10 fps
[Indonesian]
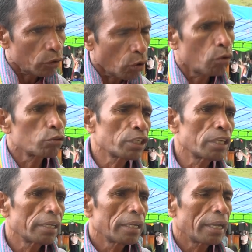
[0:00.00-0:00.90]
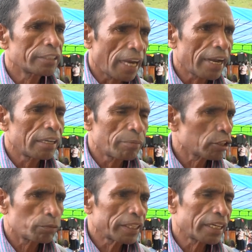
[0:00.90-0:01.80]
do strada estrada
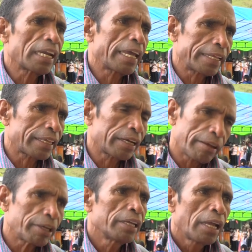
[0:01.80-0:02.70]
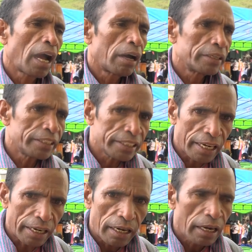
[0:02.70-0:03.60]
500 meter ne la hetan ne be
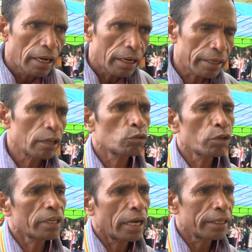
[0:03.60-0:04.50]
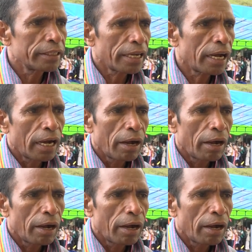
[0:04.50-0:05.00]
ninia relatorika ninia